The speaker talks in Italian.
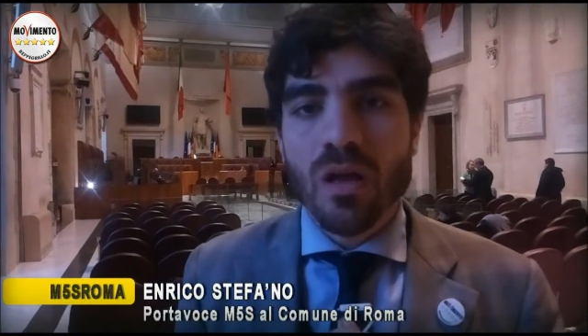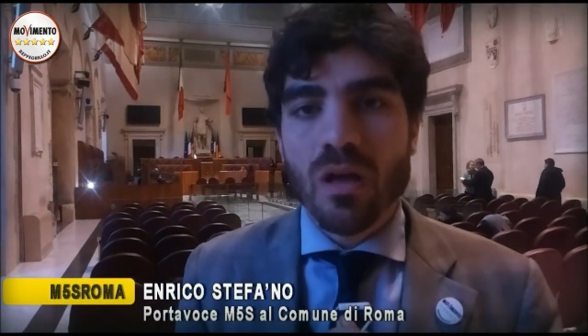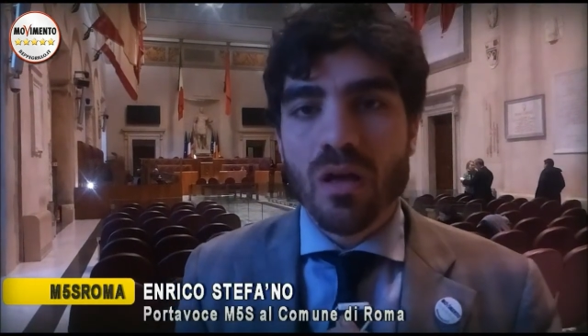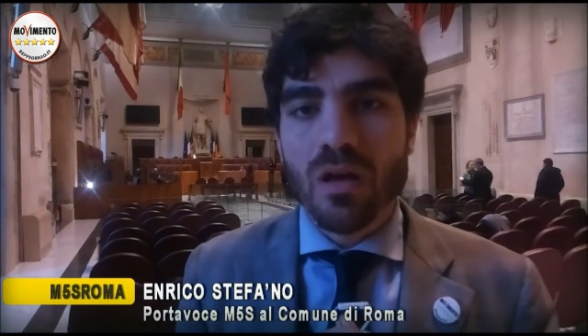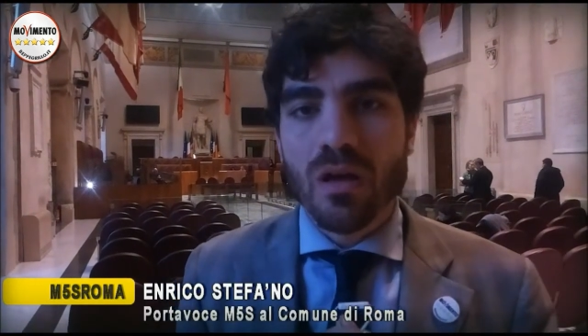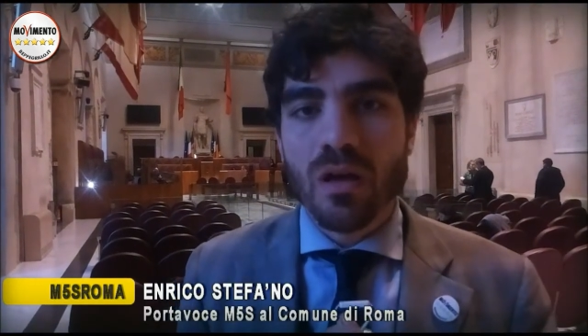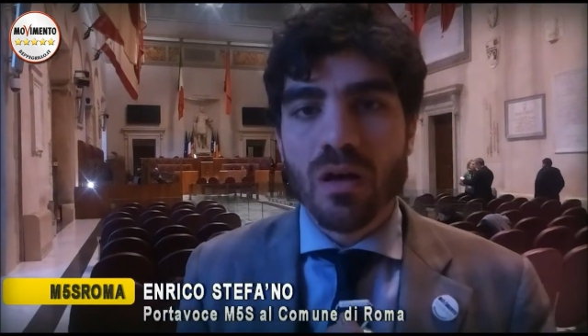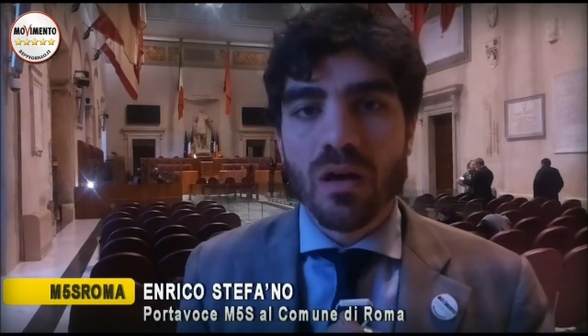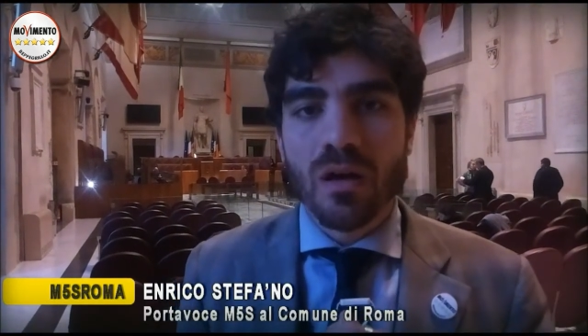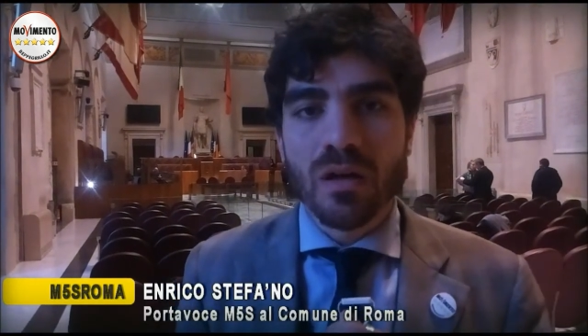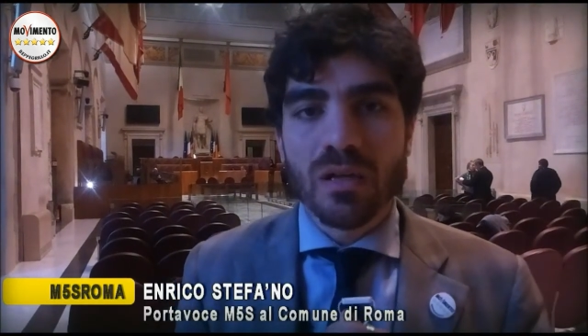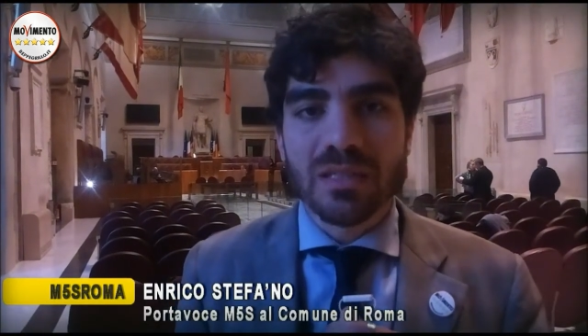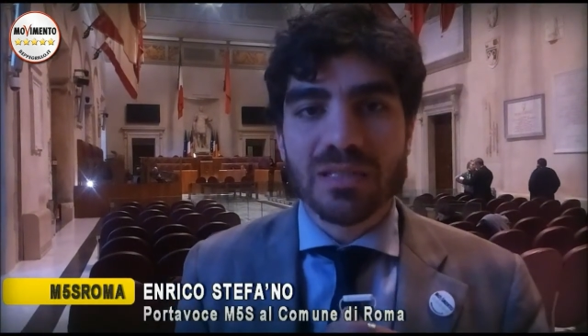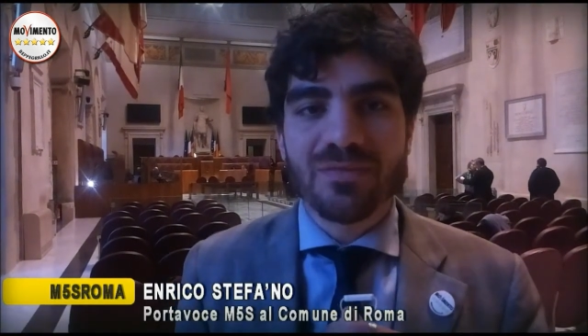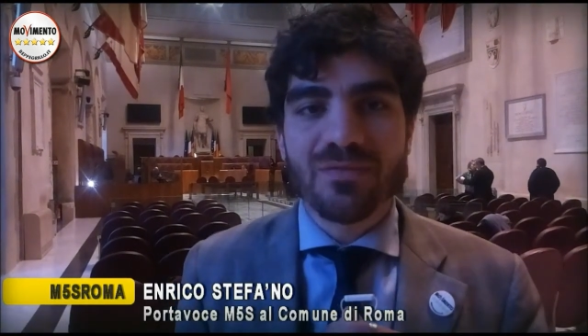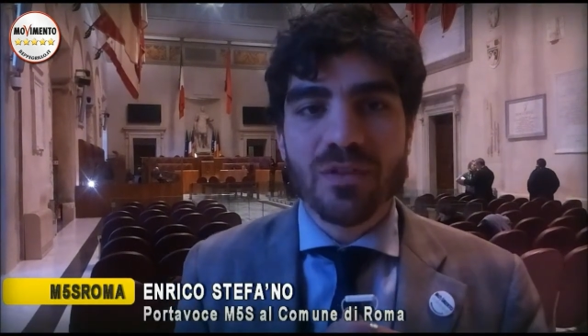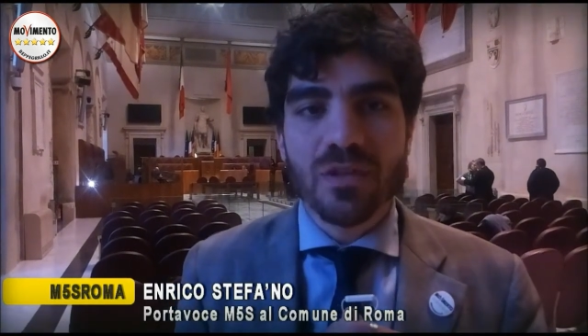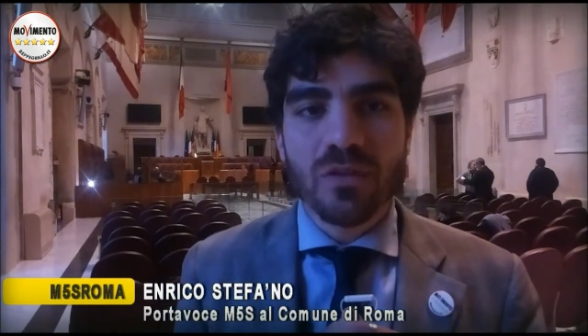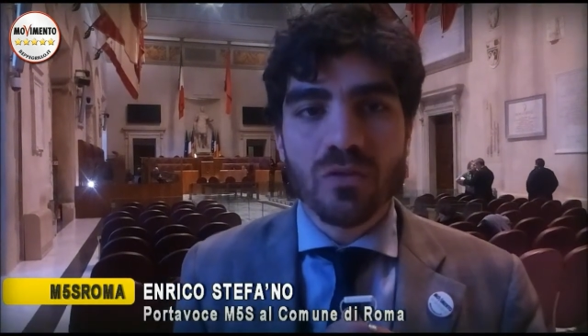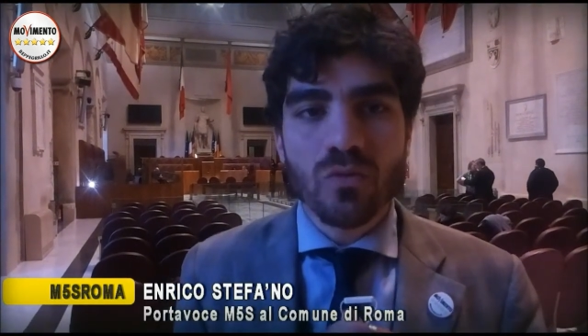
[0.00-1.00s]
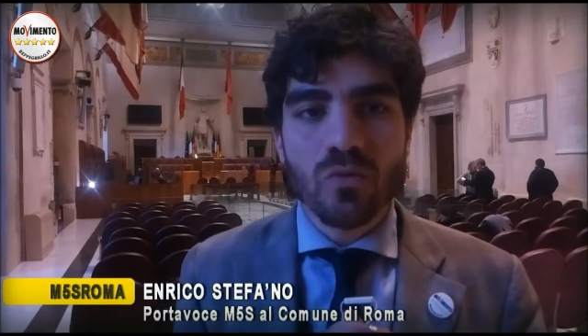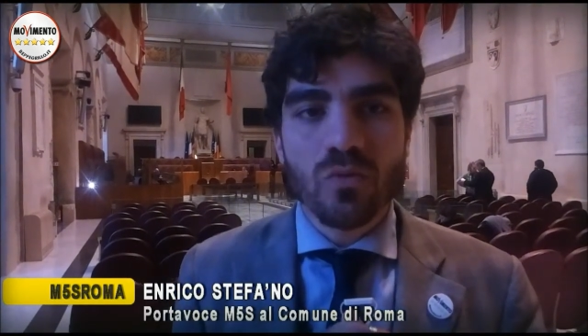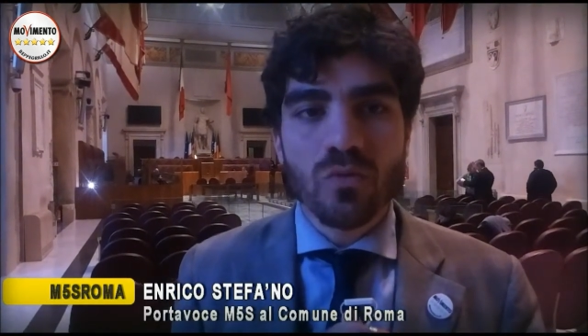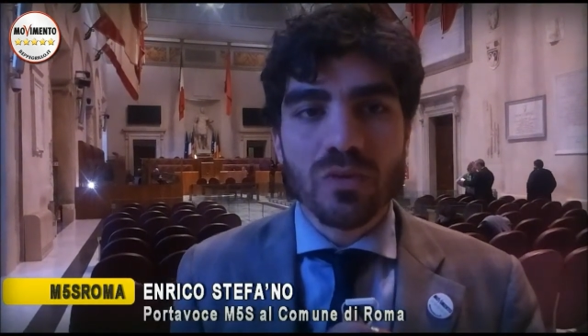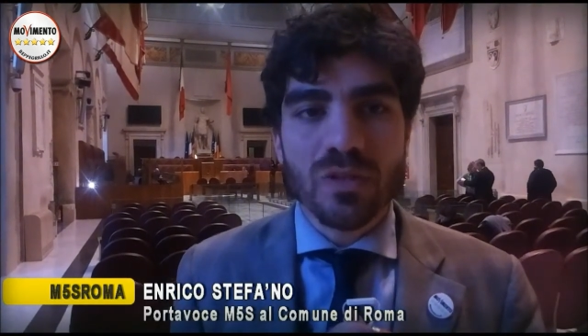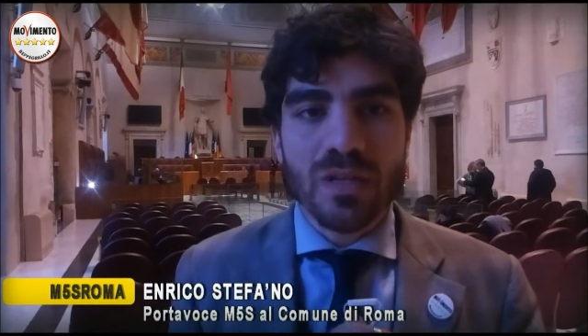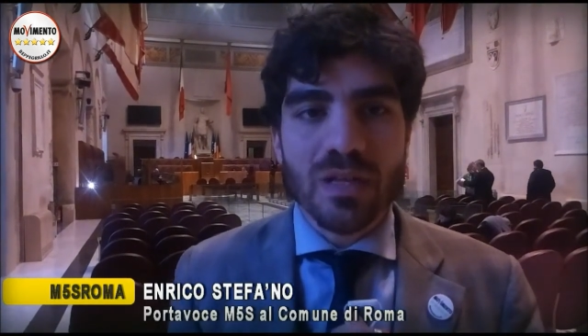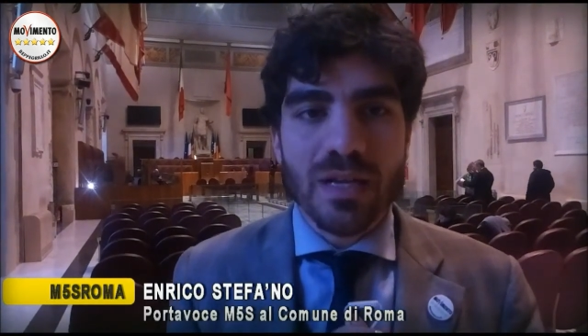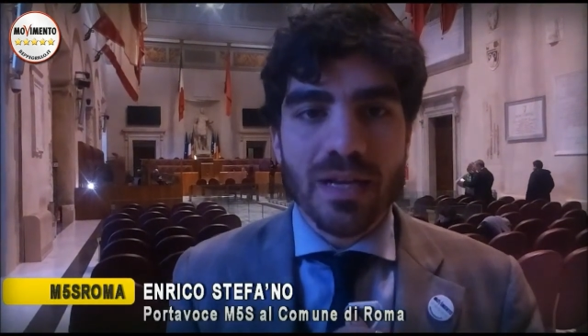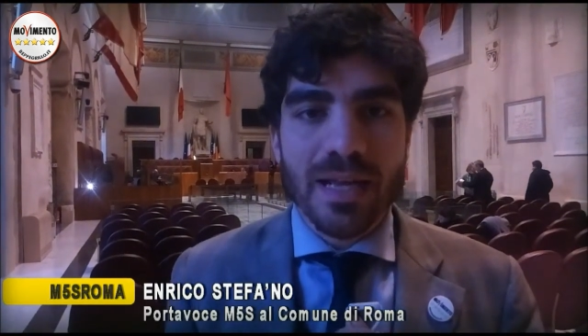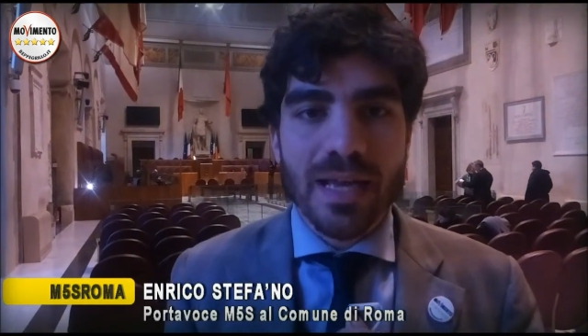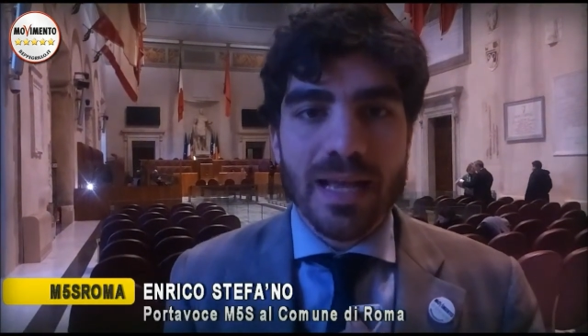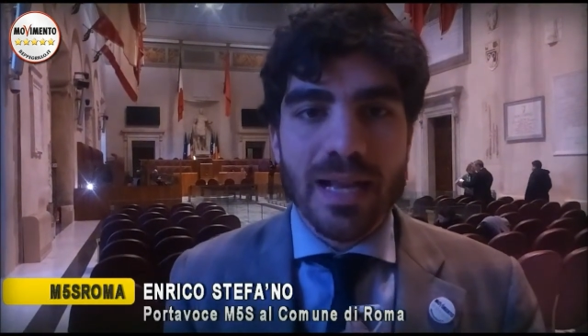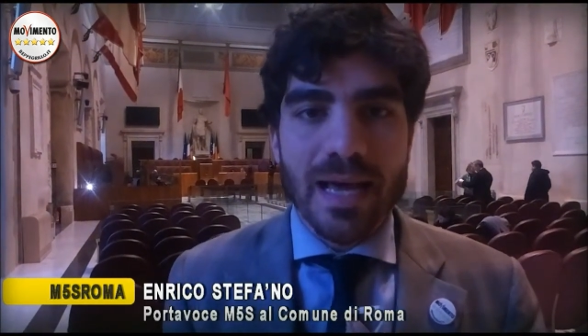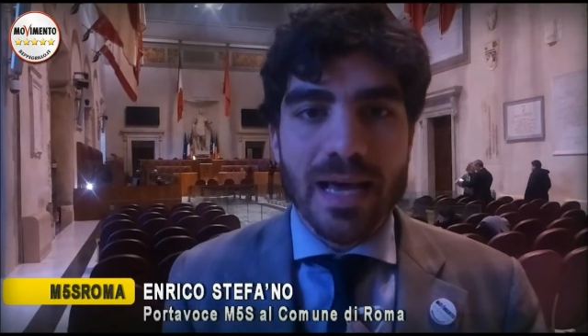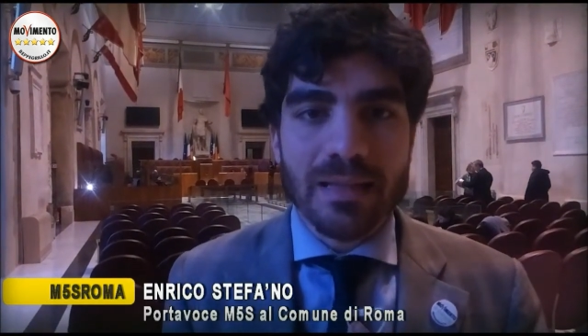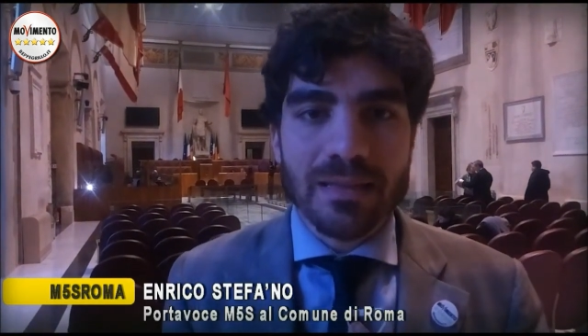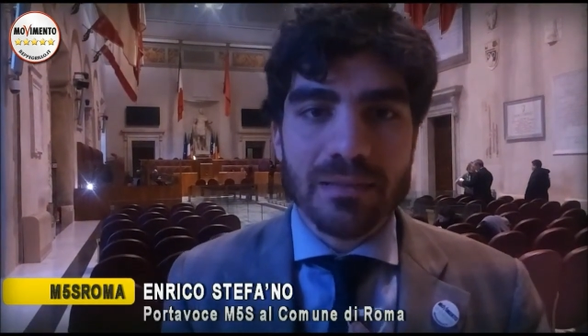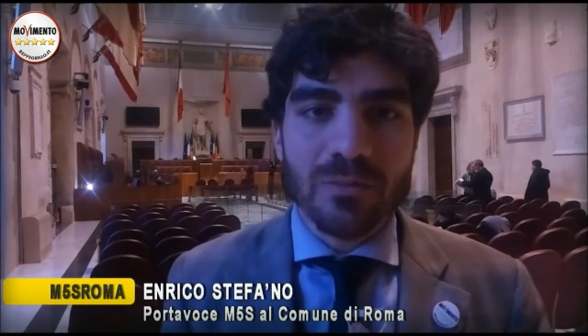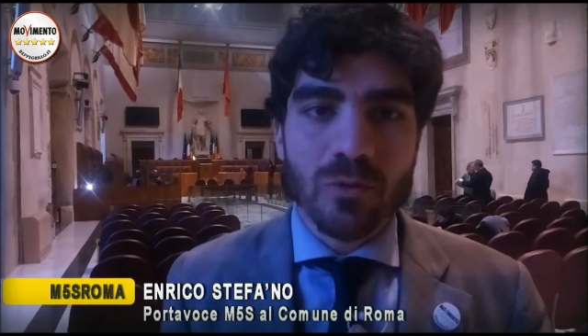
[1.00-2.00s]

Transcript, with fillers: eh, svenduti e regalati